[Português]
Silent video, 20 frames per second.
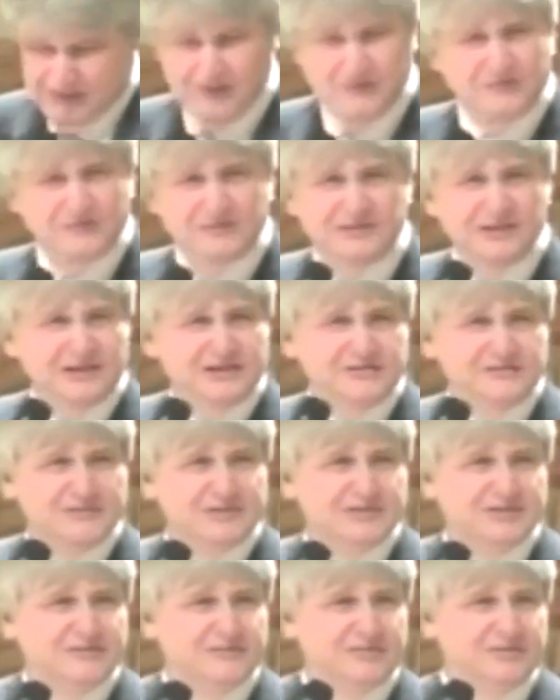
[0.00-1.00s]
Eu não sei se
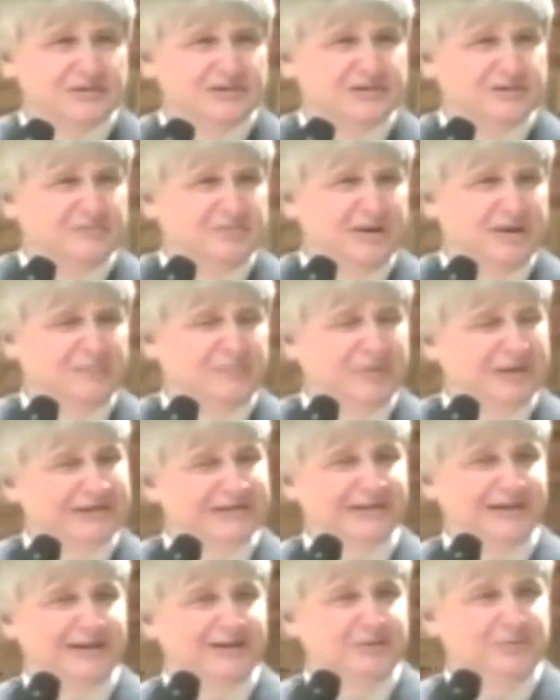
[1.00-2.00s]
você viu a semana
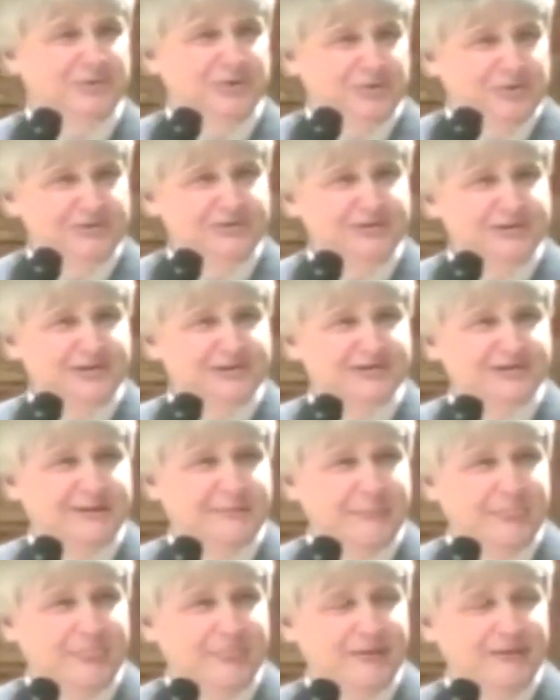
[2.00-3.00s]
passada uma
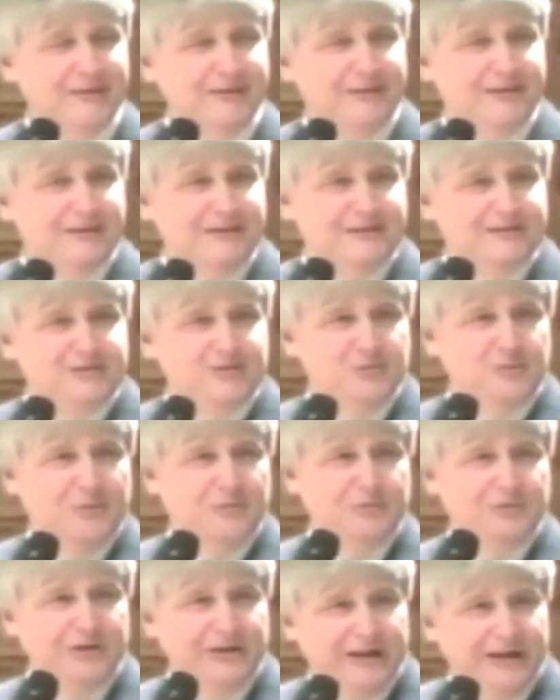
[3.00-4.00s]
notícia de
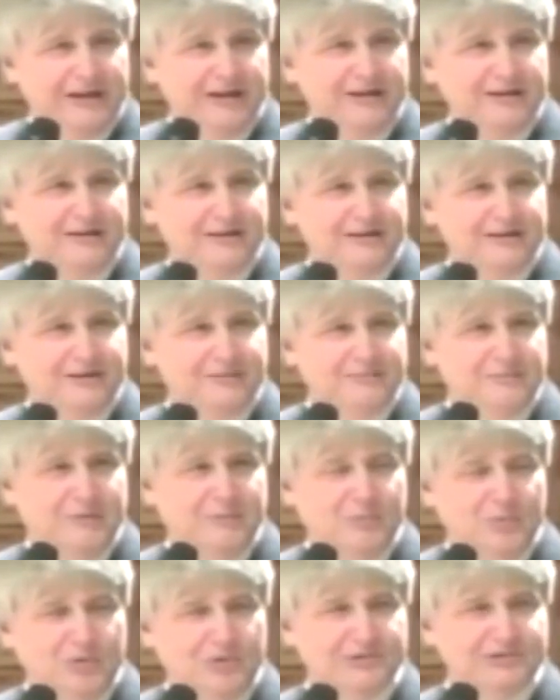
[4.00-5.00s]
uma mulher
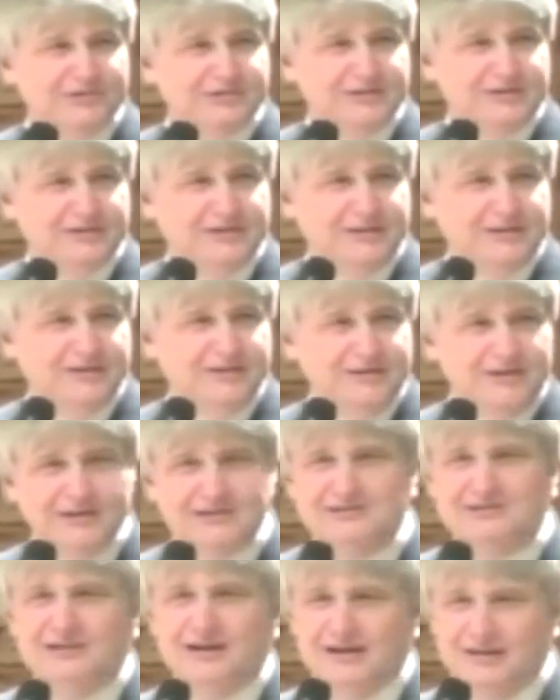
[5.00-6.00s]
uma moça que
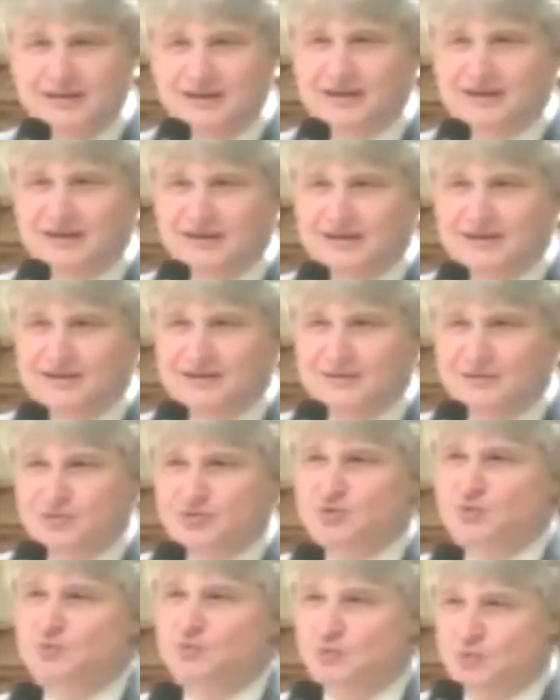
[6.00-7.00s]
queria sair
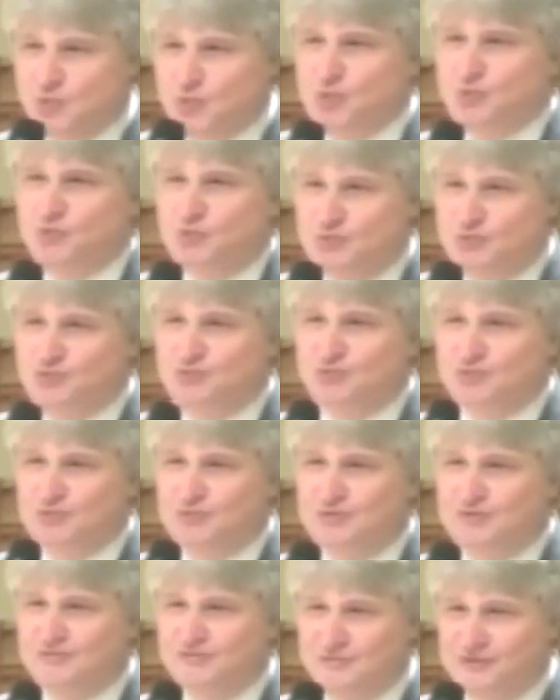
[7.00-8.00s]
de um culto
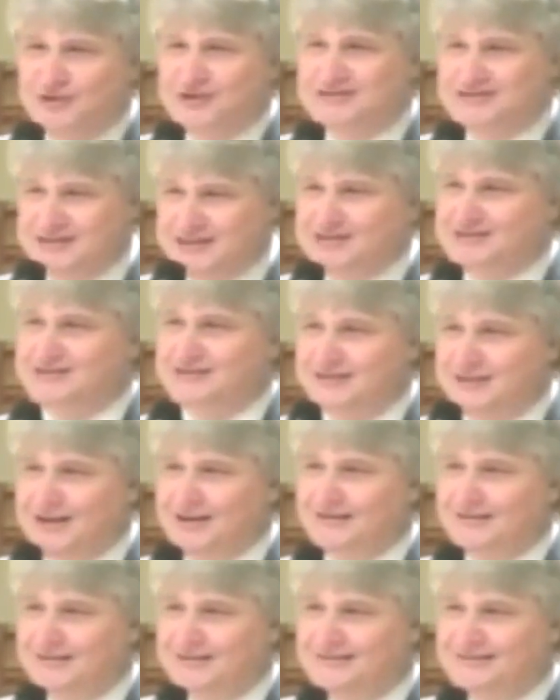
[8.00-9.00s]
e foi
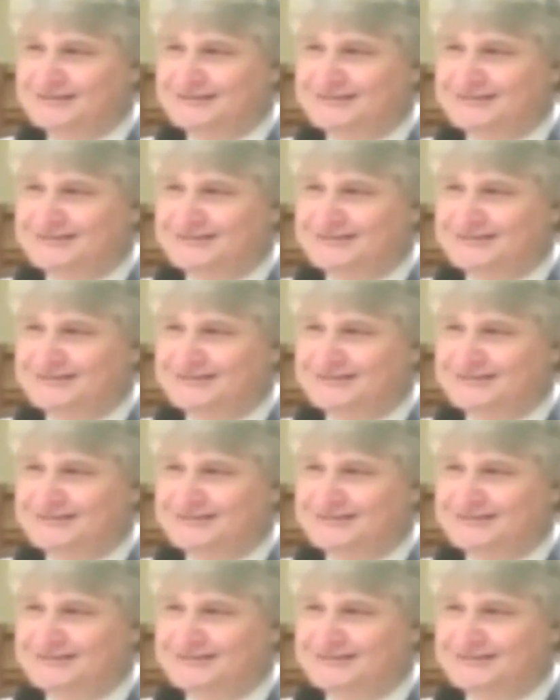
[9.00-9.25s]
assassinada?